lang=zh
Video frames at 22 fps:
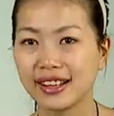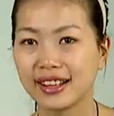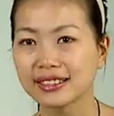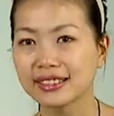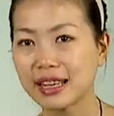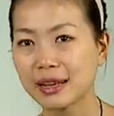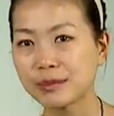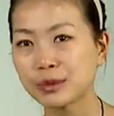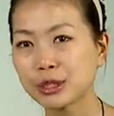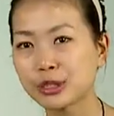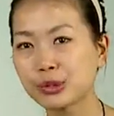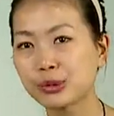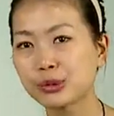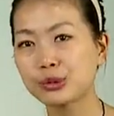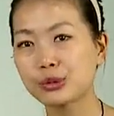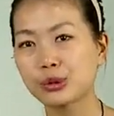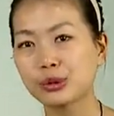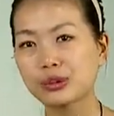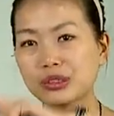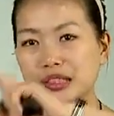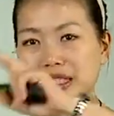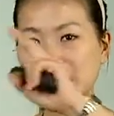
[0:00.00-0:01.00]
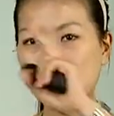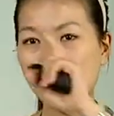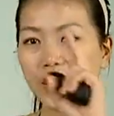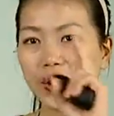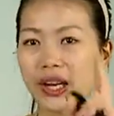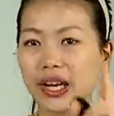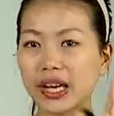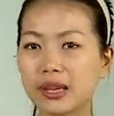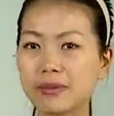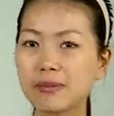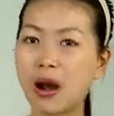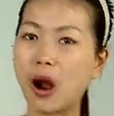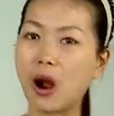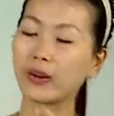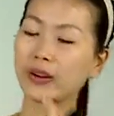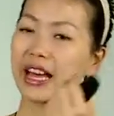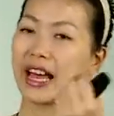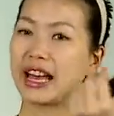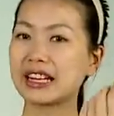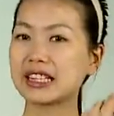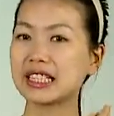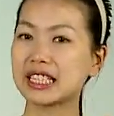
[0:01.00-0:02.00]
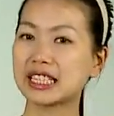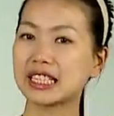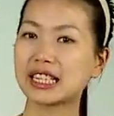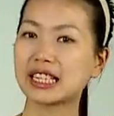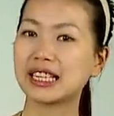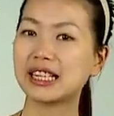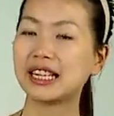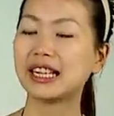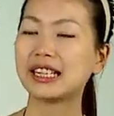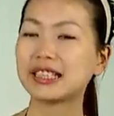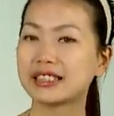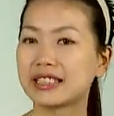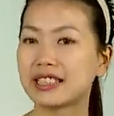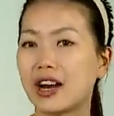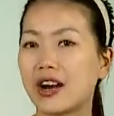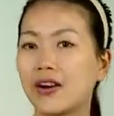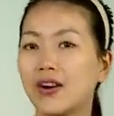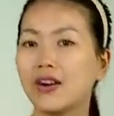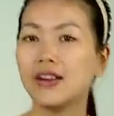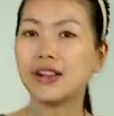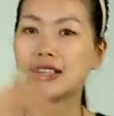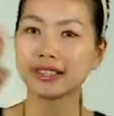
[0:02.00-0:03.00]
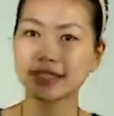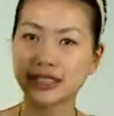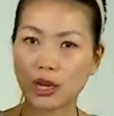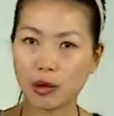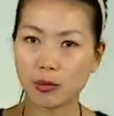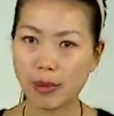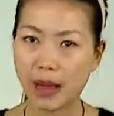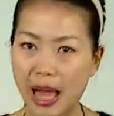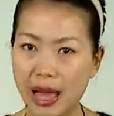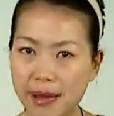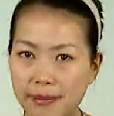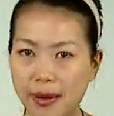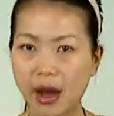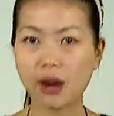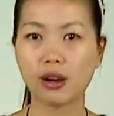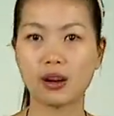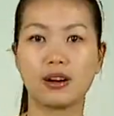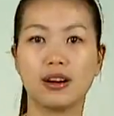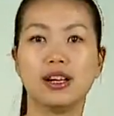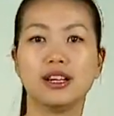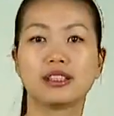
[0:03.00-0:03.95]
咱们就从小黑猫开始找小白猫，